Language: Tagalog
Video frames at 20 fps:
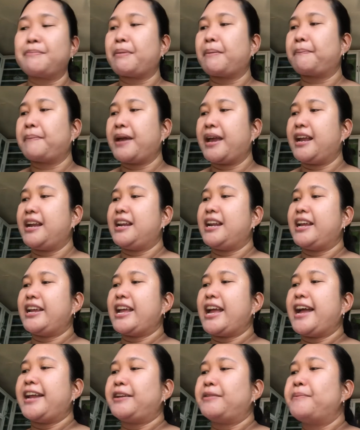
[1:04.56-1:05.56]
na papel.
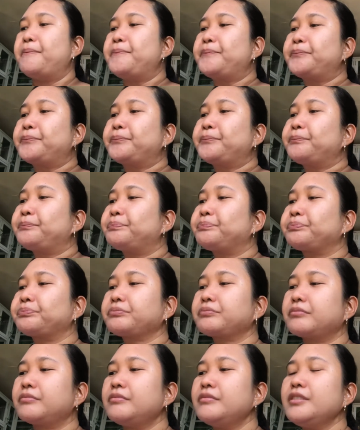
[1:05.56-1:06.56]
Ayan.
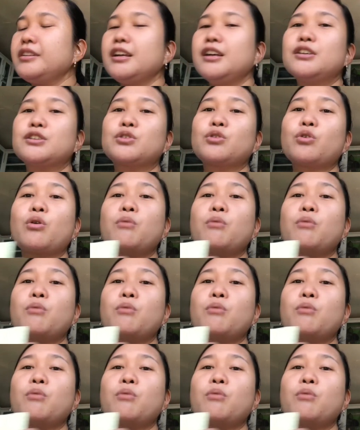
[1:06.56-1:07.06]
So,